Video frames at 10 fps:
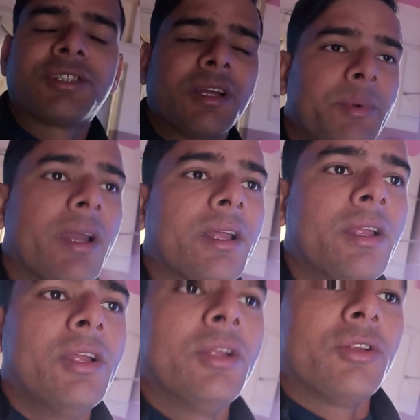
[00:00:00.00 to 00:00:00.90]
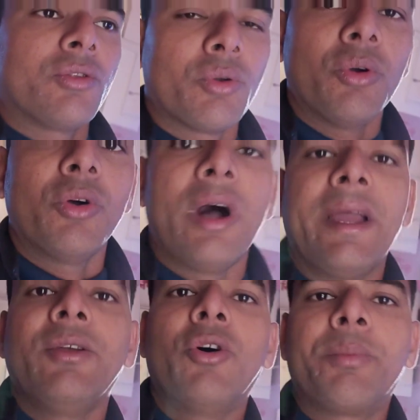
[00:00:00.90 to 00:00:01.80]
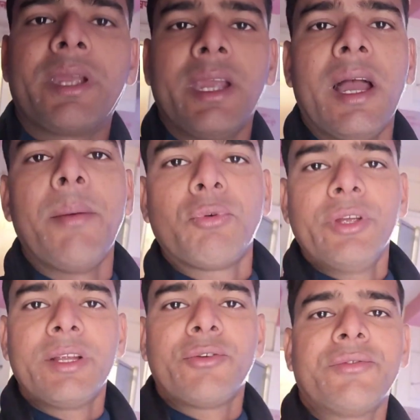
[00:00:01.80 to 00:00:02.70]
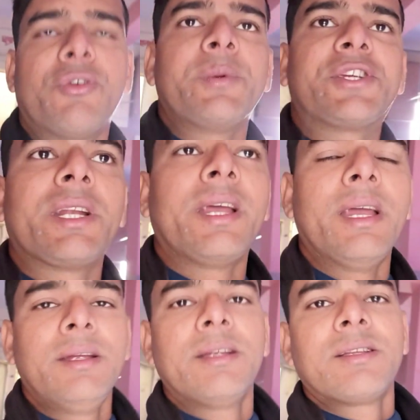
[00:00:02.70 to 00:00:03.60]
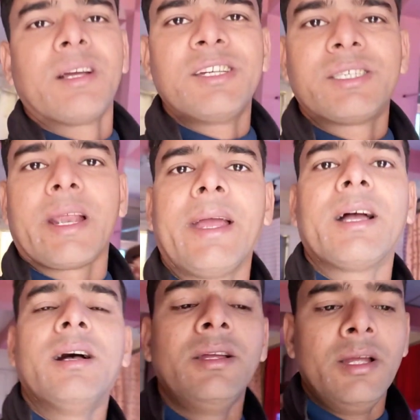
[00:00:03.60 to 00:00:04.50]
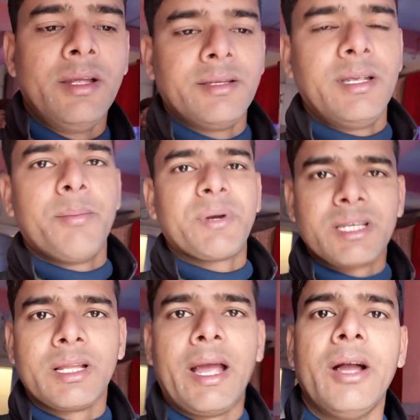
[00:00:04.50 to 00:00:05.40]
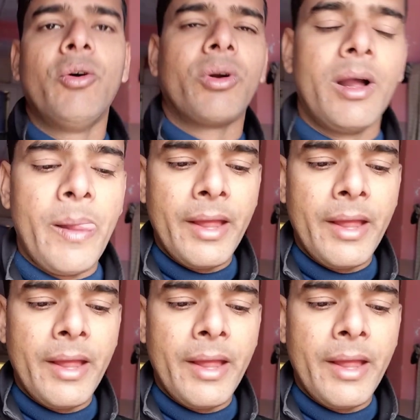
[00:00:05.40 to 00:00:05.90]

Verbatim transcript: सब है तो आई होप कि आपको ये जो इन्फॉर्मेशन है लखीसराय का ये पसंद आया होगा